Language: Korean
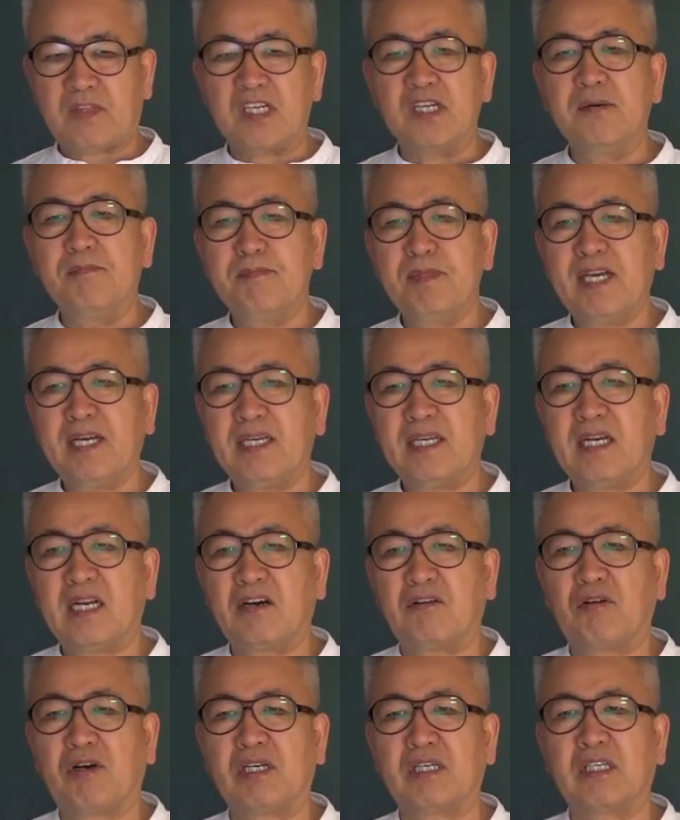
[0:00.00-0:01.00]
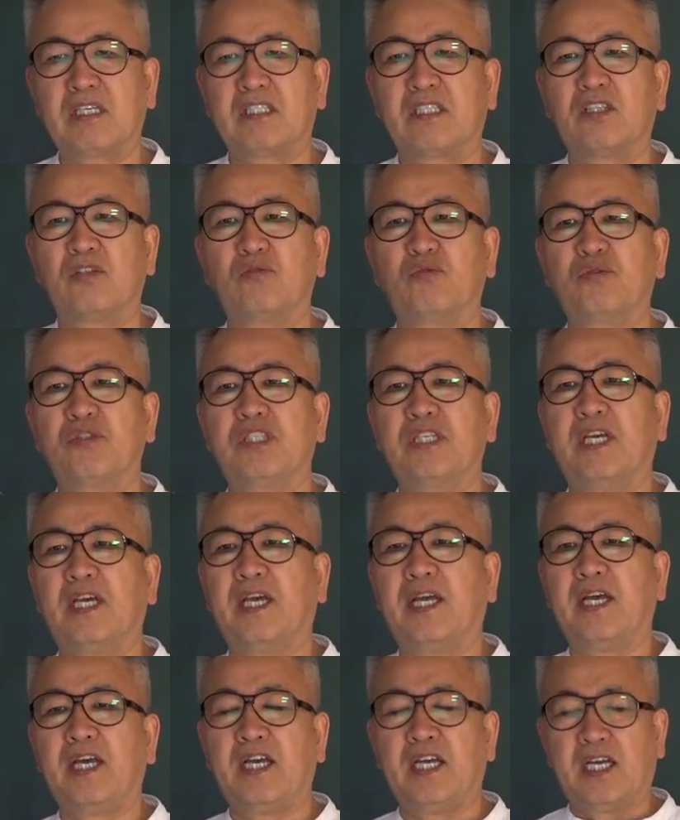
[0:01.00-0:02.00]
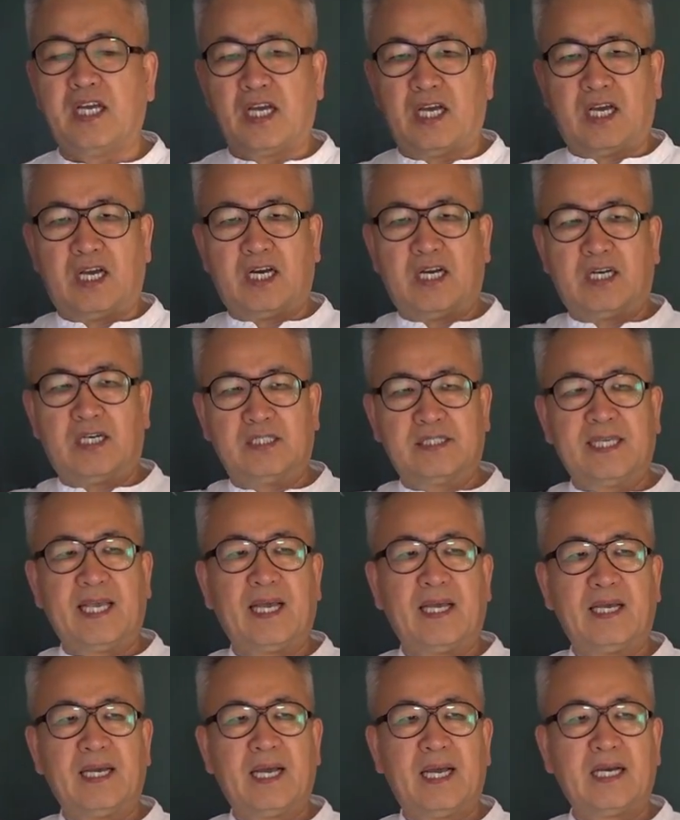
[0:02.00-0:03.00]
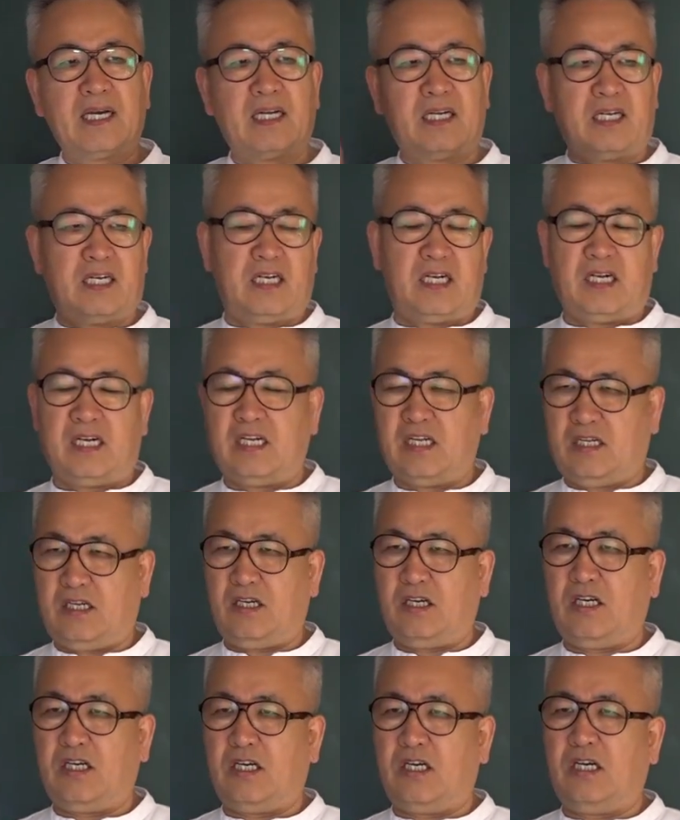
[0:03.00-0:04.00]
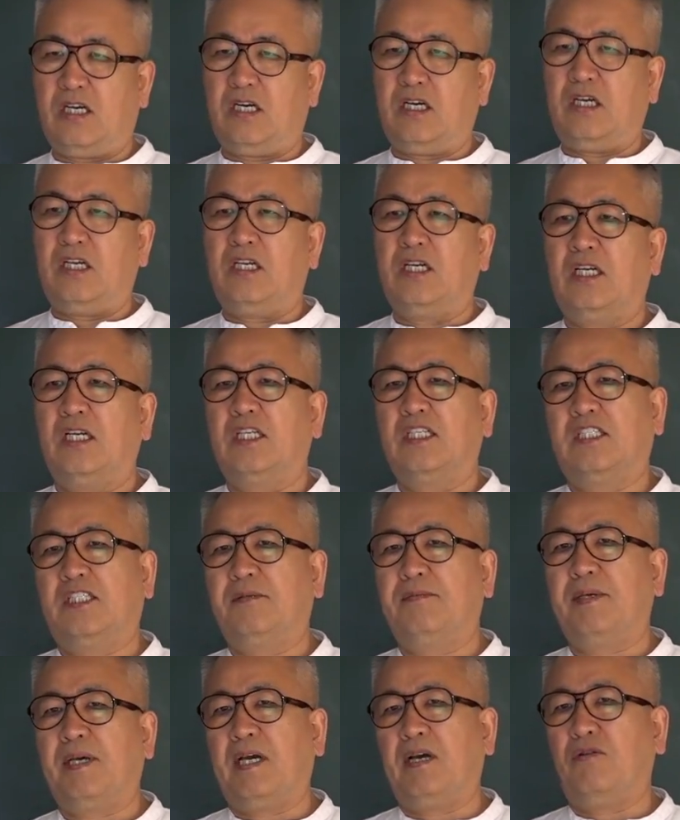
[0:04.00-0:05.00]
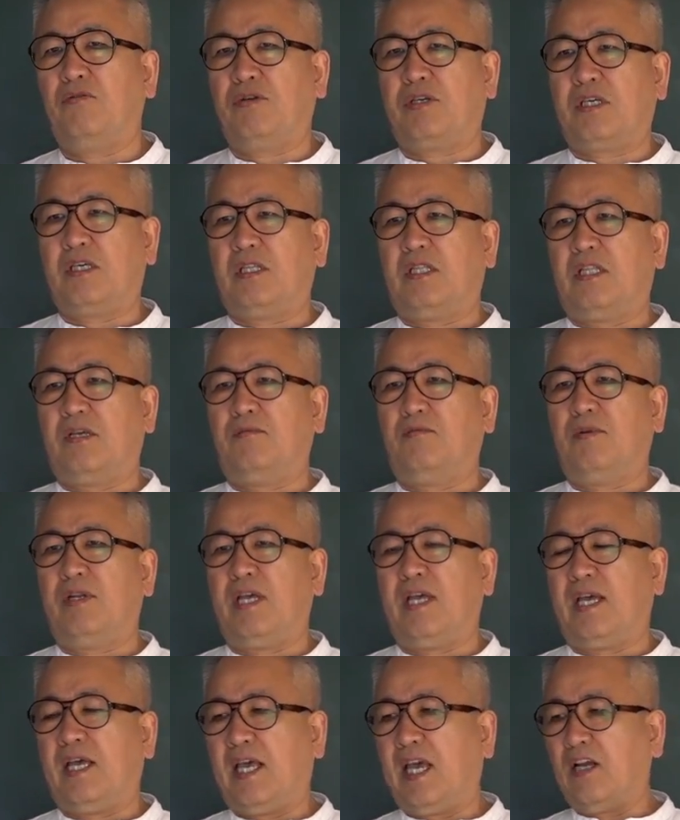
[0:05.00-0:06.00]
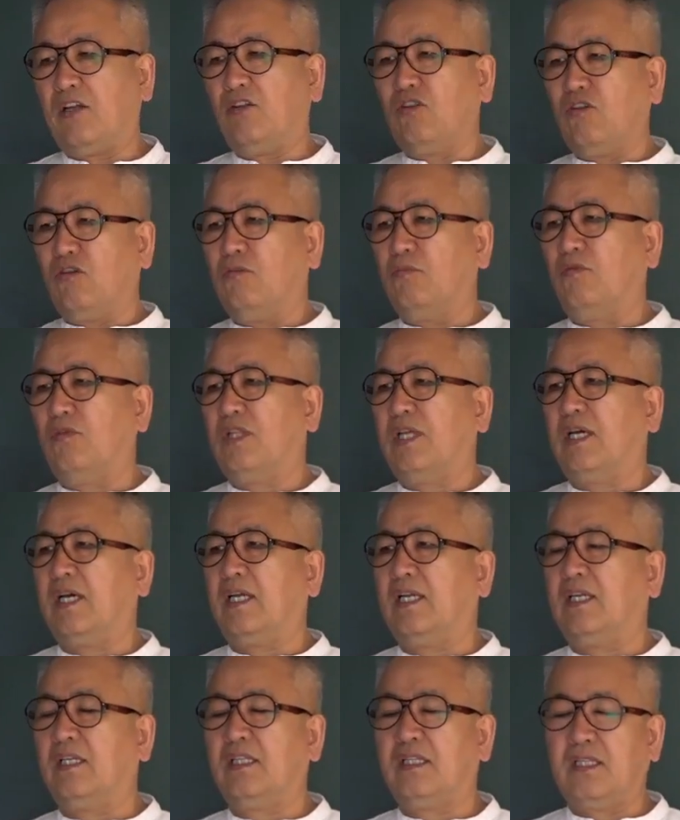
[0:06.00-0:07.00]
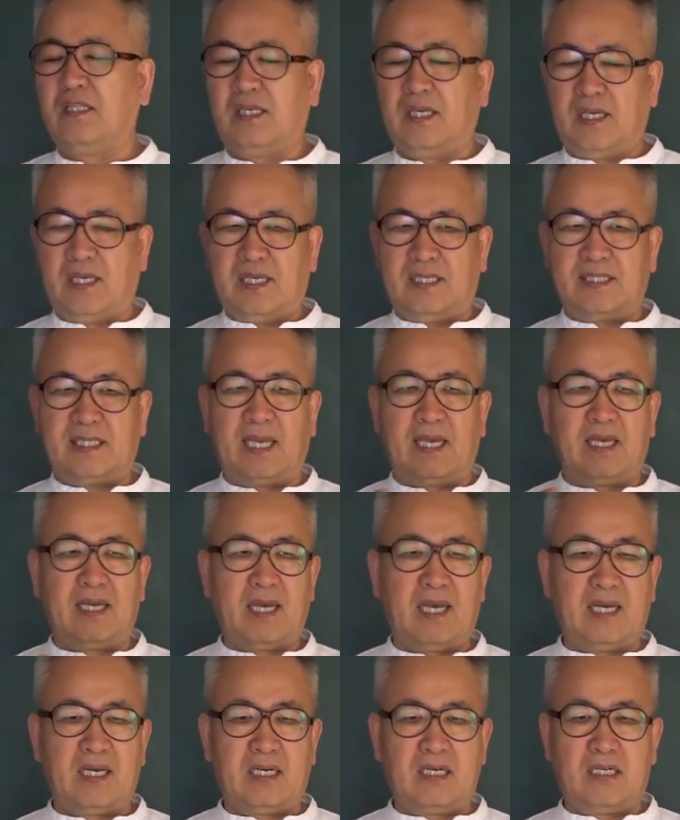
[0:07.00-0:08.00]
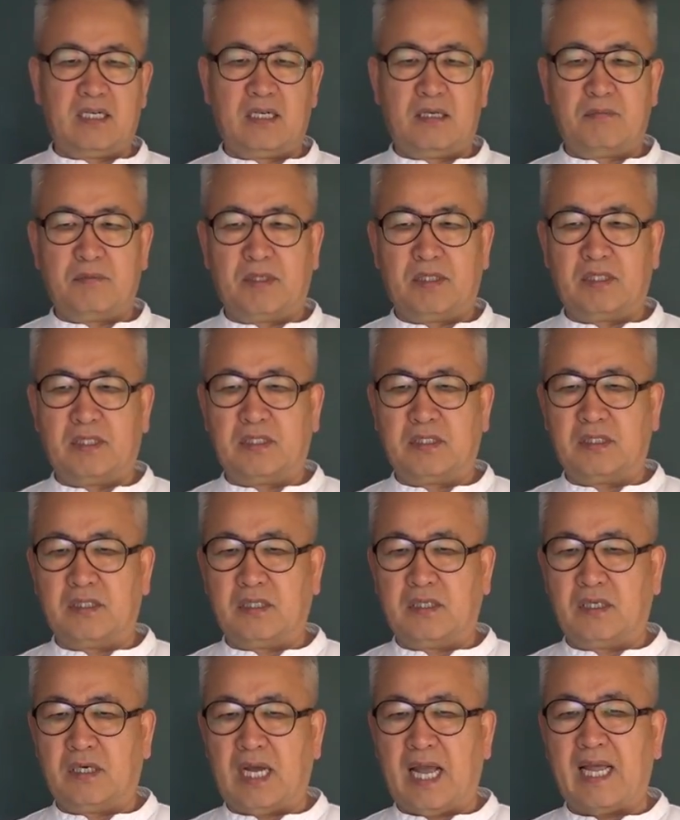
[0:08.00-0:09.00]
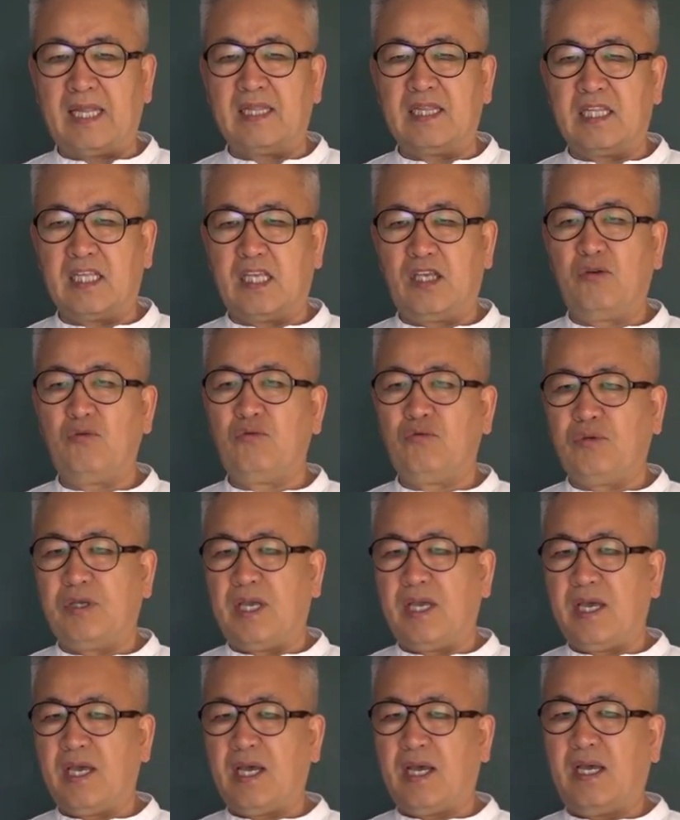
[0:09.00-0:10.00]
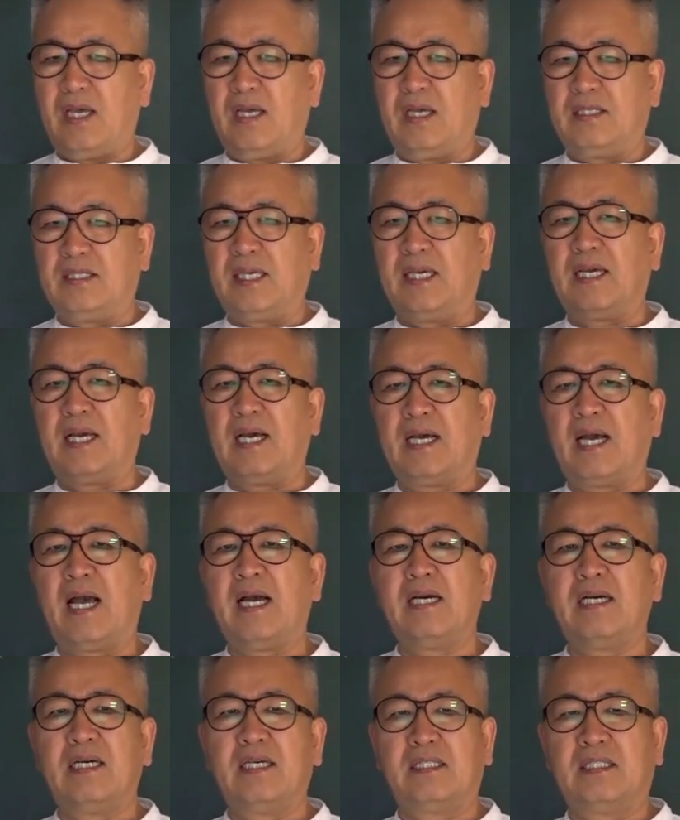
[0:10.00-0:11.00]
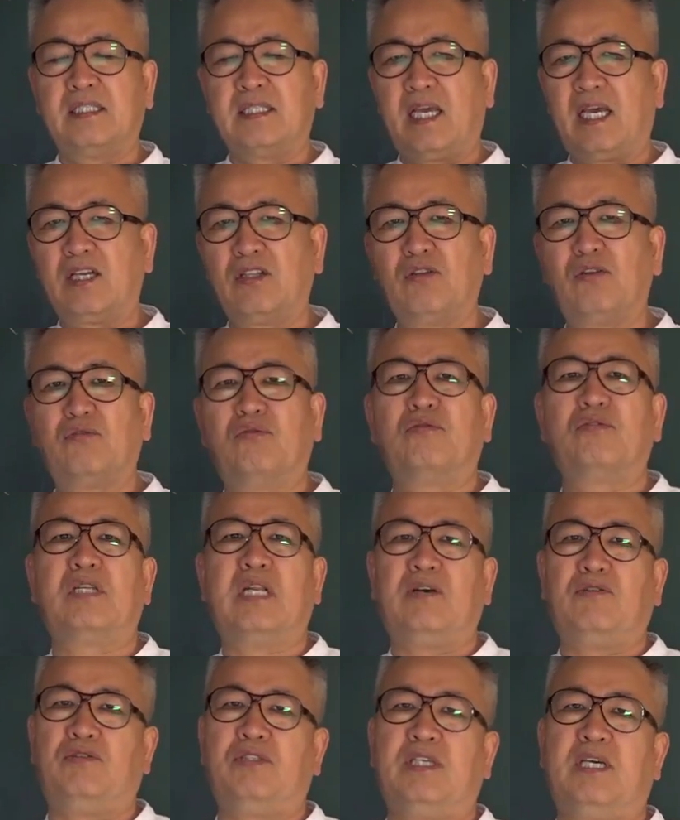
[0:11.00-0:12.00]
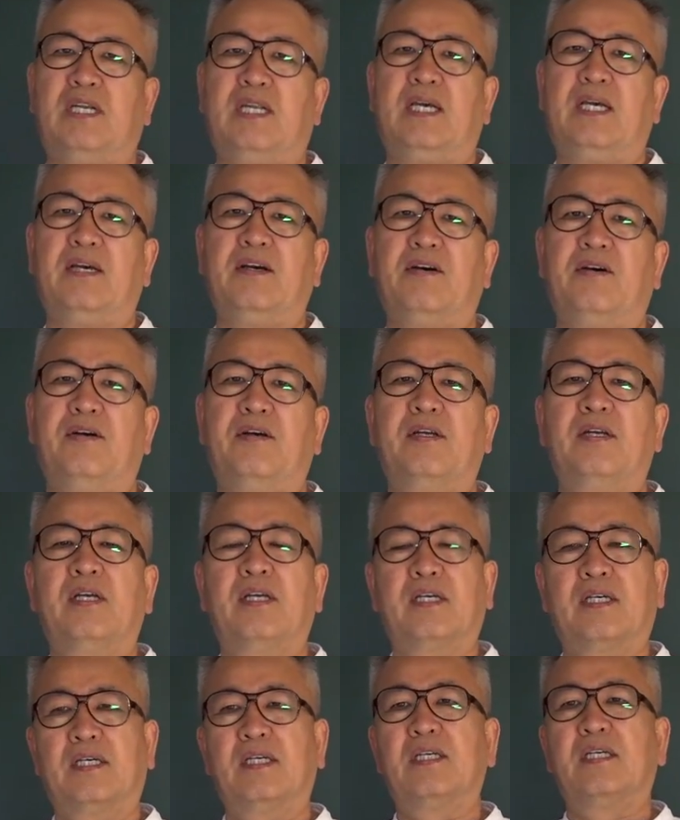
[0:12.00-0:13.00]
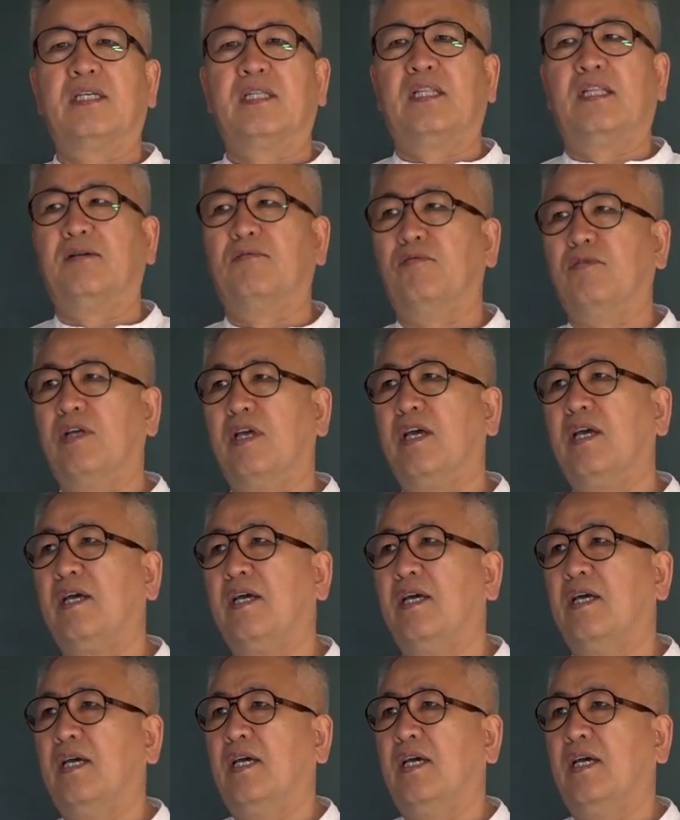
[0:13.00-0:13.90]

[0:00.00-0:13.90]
음양이라고 하는 것은 우리의 생각을 지배하고 있기 때문에, 행동보다는 생각을 먼저 한 이후에 생각한 것이 행동으로 나오잖아요. 그렇기 때문에